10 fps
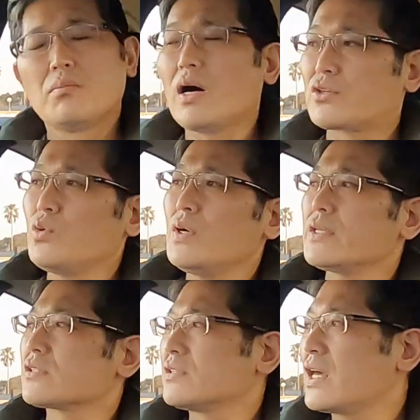今日は
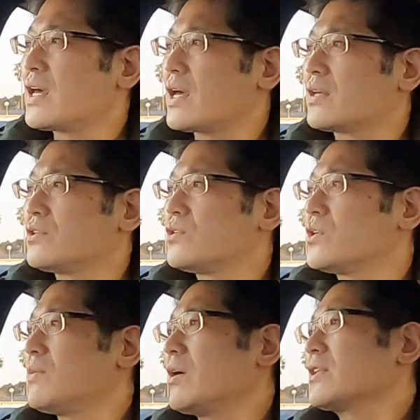ですね、いろい
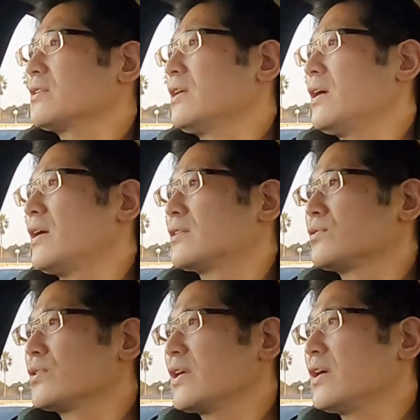ろ回って、
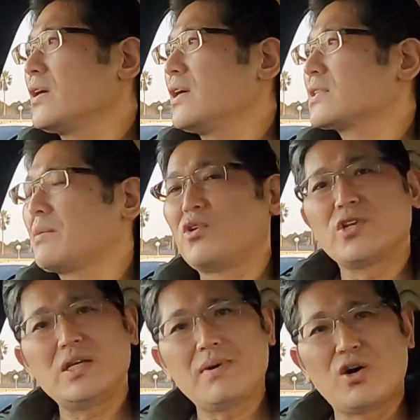それで
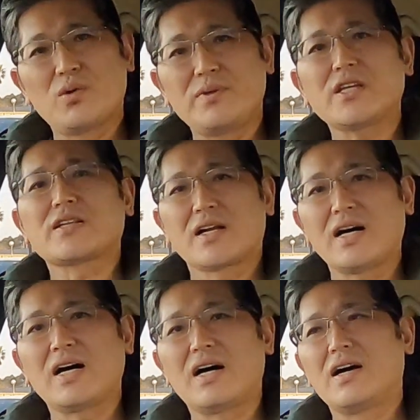サボリーマンを見てた
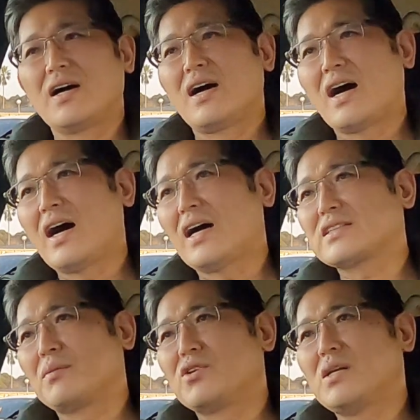ら、
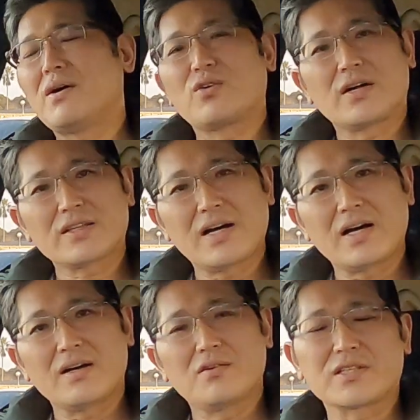サボリーマンの
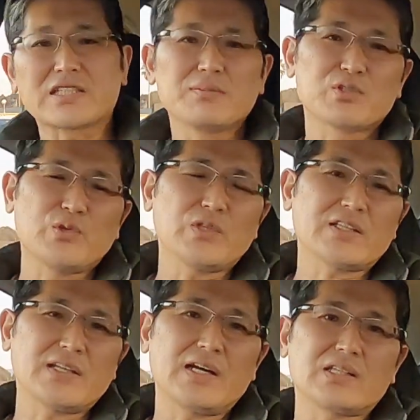方、私もそう
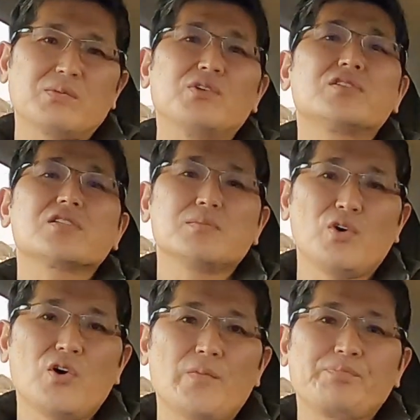だったなと思いつつ
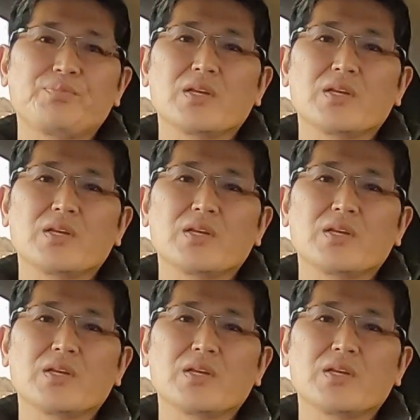も、